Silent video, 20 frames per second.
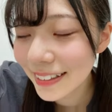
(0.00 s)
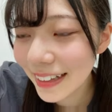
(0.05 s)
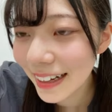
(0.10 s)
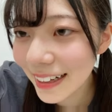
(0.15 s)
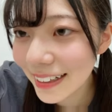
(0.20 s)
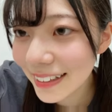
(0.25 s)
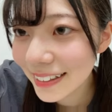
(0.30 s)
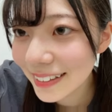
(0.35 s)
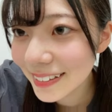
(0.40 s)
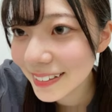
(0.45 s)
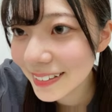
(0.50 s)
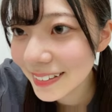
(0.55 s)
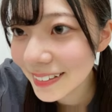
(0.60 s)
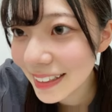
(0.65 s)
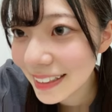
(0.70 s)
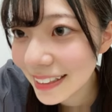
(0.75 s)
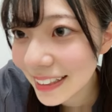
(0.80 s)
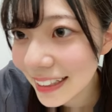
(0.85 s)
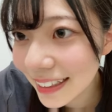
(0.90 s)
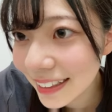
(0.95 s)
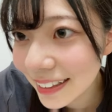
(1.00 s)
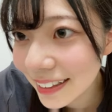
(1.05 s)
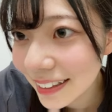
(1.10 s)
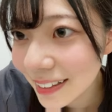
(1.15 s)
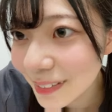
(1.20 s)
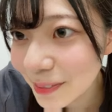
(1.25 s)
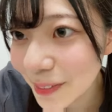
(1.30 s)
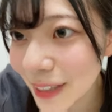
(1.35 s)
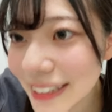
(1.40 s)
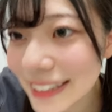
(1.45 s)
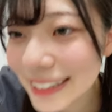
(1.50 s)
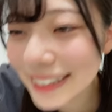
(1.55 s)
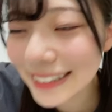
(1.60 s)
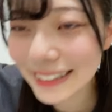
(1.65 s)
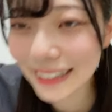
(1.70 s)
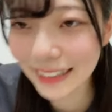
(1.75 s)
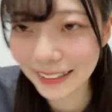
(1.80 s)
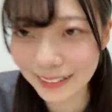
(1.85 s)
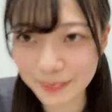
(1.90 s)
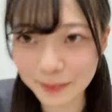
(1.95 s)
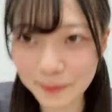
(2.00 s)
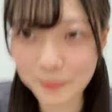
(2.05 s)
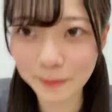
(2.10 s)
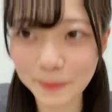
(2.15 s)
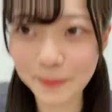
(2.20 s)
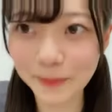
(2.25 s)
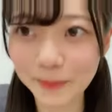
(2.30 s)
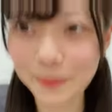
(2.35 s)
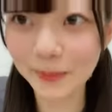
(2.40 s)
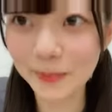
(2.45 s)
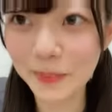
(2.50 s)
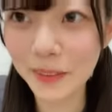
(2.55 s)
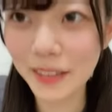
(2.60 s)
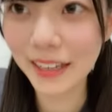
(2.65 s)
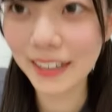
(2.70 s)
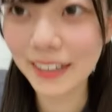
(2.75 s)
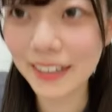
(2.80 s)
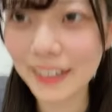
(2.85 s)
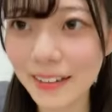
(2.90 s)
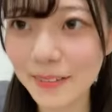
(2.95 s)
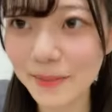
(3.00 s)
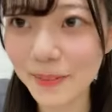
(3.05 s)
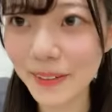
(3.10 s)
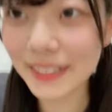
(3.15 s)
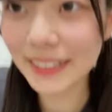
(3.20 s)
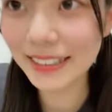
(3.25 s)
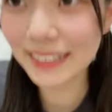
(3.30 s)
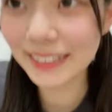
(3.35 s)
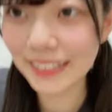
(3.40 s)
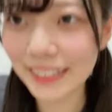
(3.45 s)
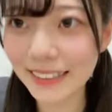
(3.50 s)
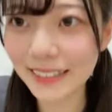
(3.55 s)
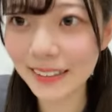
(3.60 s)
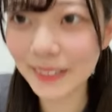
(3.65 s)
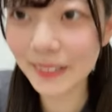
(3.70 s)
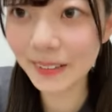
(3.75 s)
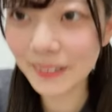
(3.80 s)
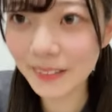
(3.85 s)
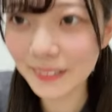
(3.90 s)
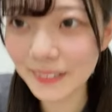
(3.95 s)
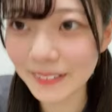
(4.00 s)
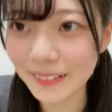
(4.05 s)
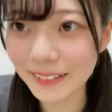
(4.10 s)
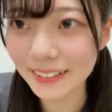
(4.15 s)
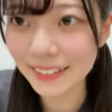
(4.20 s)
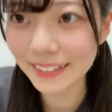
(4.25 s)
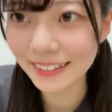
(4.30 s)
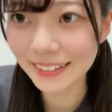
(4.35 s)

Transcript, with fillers: あ、この方。まちさん。まちさんの